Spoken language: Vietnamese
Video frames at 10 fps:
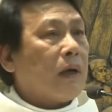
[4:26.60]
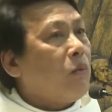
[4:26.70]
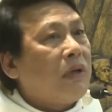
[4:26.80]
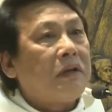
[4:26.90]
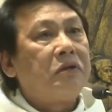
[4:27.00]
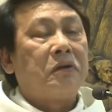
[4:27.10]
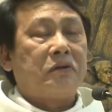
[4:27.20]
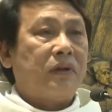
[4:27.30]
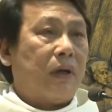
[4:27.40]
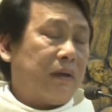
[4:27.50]
không thể tưởng
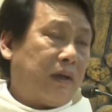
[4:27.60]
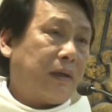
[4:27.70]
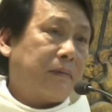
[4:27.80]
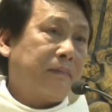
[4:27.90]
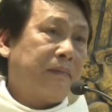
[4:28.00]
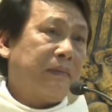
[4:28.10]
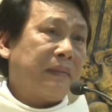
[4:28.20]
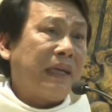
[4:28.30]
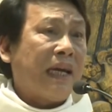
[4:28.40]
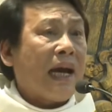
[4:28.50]
tượng được
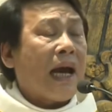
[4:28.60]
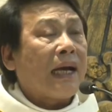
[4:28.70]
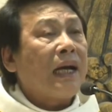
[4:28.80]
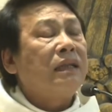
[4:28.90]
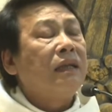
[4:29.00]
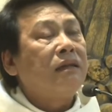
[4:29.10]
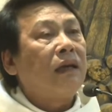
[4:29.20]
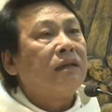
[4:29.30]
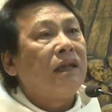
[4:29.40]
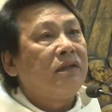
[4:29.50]
ngay cả các thiên
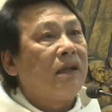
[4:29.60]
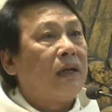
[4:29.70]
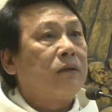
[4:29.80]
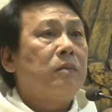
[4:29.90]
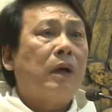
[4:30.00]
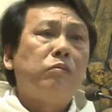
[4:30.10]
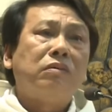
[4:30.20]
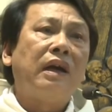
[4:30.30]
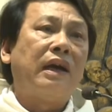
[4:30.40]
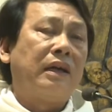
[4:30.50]
thần trên trời cũng
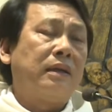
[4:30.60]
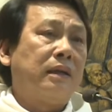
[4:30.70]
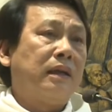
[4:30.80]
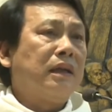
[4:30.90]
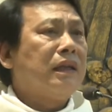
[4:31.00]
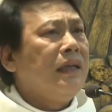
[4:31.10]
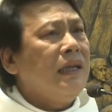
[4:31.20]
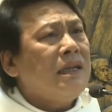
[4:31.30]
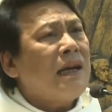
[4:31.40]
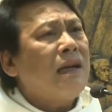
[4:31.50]
không thể
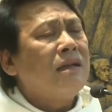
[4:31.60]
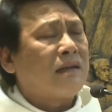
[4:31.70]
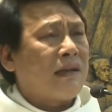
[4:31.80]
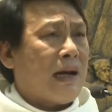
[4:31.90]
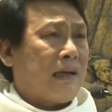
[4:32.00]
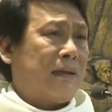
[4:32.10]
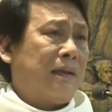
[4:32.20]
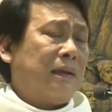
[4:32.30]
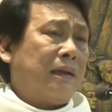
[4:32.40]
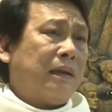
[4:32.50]
nghĩ ra được rằng
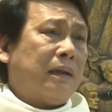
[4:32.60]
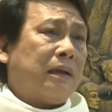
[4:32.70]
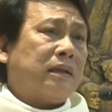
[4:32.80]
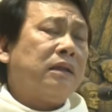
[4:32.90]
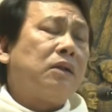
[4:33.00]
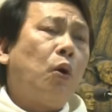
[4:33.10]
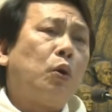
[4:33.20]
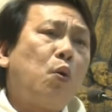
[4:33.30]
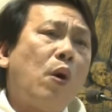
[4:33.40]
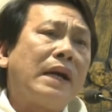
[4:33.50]
sự
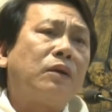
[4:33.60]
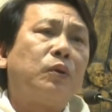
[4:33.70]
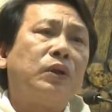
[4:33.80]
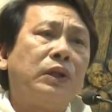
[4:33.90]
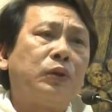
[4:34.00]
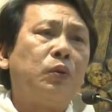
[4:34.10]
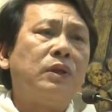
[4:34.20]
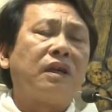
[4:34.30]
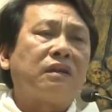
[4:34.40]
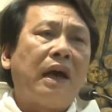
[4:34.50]
khôn ngoan của thiên chúa
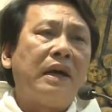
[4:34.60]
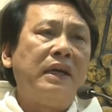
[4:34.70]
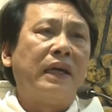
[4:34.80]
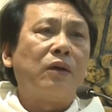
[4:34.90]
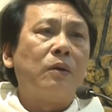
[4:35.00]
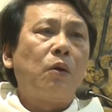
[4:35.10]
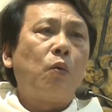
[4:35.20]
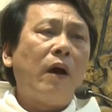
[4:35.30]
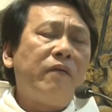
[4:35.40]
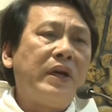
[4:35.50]
được thể hiện
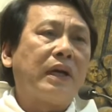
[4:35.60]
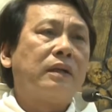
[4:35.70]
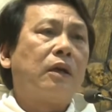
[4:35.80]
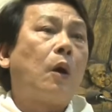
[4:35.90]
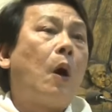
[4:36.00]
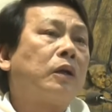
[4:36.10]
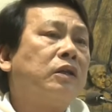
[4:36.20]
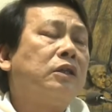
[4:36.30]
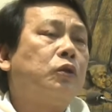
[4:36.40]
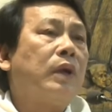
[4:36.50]
qua việc con
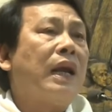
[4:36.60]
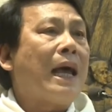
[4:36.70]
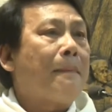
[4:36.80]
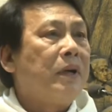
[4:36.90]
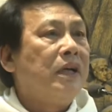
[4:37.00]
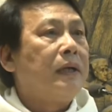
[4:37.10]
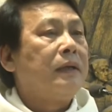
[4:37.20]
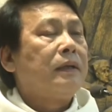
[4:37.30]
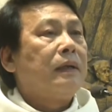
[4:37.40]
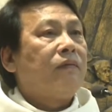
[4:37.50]
Thiên Chúa đã làm người
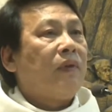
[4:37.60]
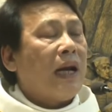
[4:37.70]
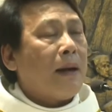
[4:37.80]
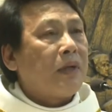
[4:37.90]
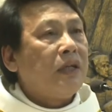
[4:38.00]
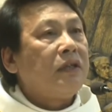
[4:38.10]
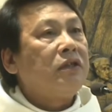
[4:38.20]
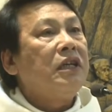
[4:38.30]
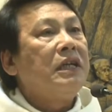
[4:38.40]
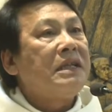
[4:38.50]
và làm người
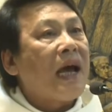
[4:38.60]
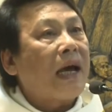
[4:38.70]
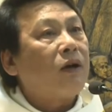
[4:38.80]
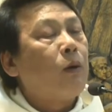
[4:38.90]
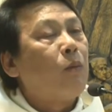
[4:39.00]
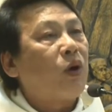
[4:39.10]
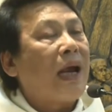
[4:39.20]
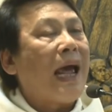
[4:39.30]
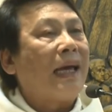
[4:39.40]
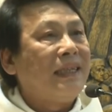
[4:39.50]
dưới hình hài của một
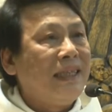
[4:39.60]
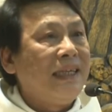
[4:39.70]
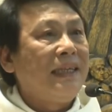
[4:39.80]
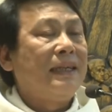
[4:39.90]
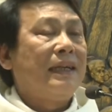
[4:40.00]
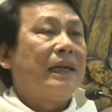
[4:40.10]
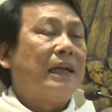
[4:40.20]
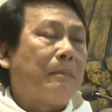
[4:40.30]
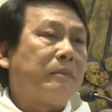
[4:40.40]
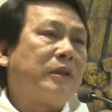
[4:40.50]
hài nhi
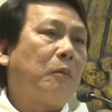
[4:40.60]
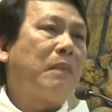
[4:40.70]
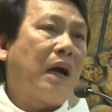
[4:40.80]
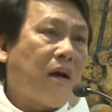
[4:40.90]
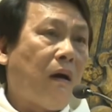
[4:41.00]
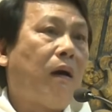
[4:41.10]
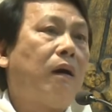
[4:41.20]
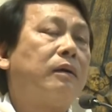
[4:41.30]
nằm trong máng cỏ.